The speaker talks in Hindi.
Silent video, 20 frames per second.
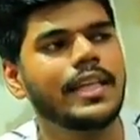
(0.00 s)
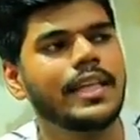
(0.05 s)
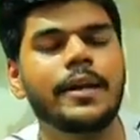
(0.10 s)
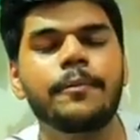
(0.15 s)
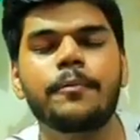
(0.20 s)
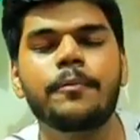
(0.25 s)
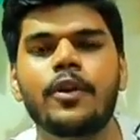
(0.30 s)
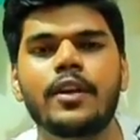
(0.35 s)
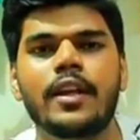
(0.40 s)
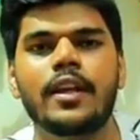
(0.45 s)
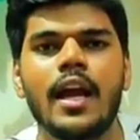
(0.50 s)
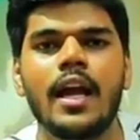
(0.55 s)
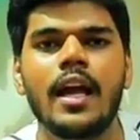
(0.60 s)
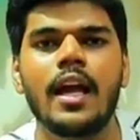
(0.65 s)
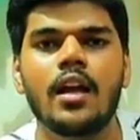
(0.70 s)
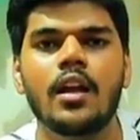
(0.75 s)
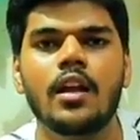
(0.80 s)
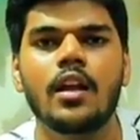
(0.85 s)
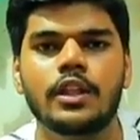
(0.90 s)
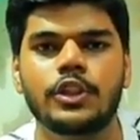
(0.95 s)
सेकंड पॉइंट क्या
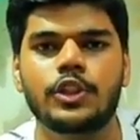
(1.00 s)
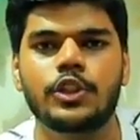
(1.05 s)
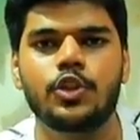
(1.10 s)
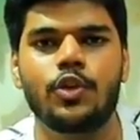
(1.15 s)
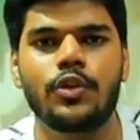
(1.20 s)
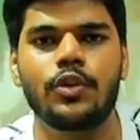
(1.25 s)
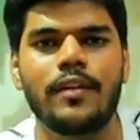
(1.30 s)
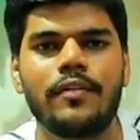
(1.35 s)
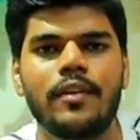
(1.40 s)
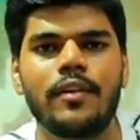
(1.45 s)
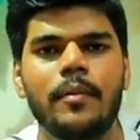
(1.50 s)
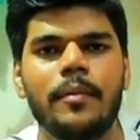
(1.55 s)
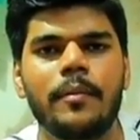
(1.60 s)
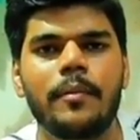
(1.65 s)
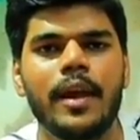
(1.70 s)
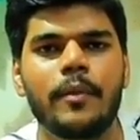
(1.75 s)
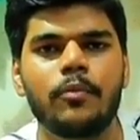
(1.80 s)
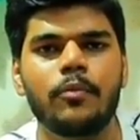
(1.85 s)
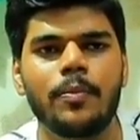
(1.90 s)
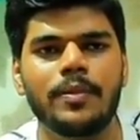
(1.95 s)
है सीओडी
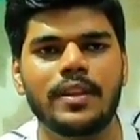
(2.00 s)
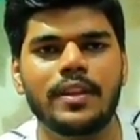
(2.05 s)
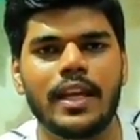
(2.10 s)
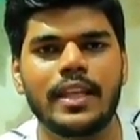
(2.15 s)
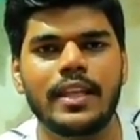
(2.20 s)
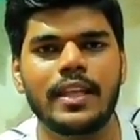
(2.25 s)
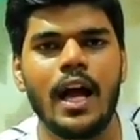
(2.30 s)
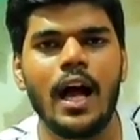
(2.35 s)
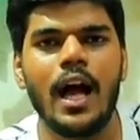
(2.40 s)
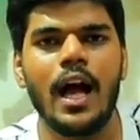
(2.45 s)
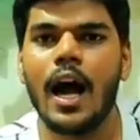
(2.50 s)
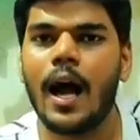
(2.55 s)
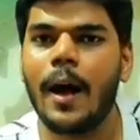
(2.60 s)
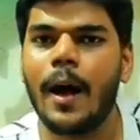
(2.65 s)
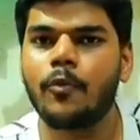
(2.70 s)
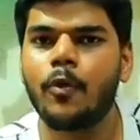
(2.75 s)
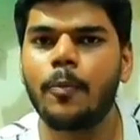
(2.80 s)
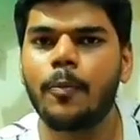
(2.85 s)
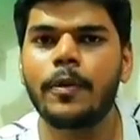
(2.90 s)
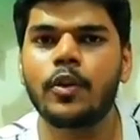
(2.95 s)
अवेलेबल मैंने आपको बताई दिया
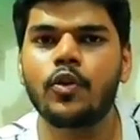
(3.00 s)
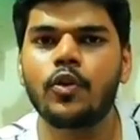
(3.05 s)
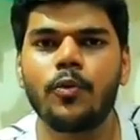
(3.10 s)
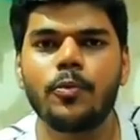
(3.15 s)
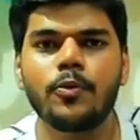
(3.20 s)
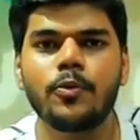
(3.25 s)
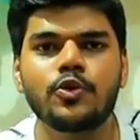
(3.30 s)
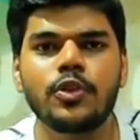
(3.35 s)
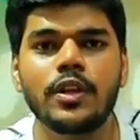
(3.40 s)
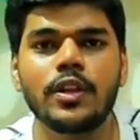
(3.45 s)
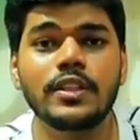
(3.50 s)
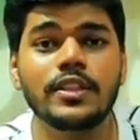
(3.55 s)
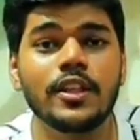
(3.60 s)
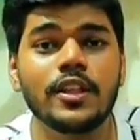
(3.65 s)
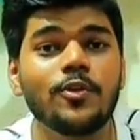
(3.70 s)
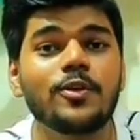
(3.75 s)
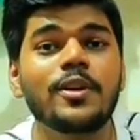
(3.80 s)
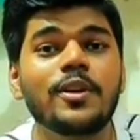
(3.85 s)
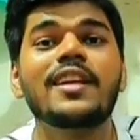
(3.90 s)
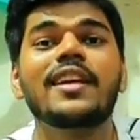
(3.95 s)
आपको पिन कोड पूछने की
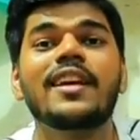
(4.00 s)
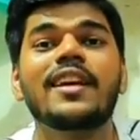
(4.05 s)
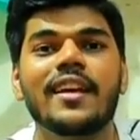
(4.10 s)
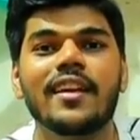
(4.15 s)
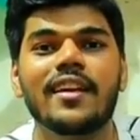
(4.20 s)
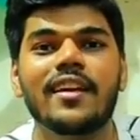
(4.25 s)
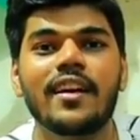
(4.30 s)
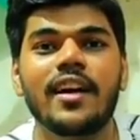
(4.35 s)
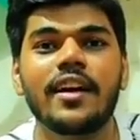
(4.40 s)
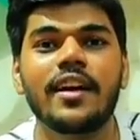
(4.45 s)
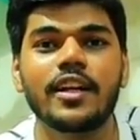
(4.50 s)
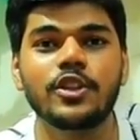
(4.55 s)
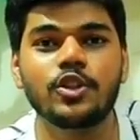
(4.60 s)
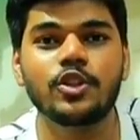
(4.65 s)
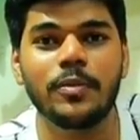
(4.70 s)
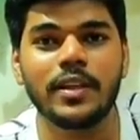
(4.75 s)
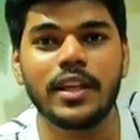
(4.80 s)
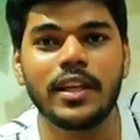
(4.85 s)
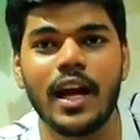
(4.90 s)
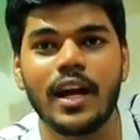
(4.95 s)
जरूरत ही नहीं है कहीं
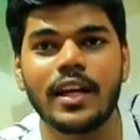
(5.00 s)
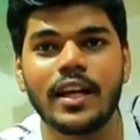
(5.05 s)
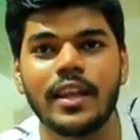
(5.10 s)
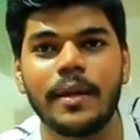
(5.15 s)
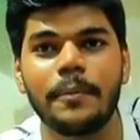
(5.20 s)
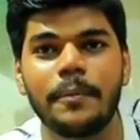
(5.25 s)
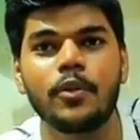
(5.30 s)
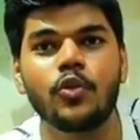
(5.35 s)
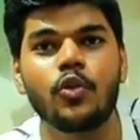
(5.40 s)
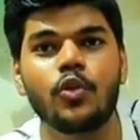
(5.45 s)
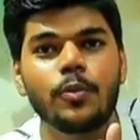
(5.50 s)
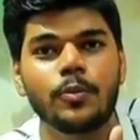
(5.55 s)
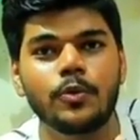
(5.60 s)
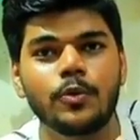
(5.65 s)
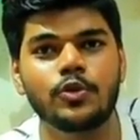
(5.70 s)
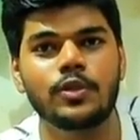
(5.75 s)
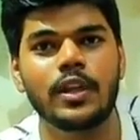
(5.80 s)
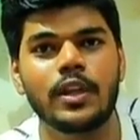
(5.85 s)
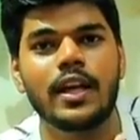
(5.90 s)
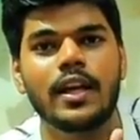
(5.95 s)
कस्टमर क्या करते हैं पिन कोड
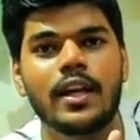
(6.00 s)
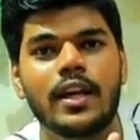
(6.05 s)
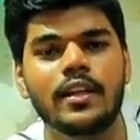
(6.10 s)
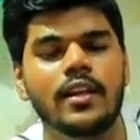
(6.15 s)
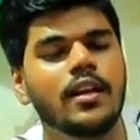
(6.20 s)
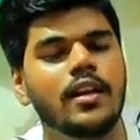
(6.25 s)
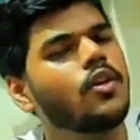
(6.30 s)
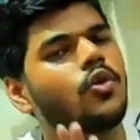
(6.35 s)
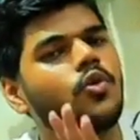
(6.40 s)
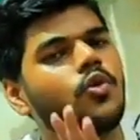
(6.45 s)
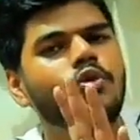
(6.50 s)
पूछते हैं कर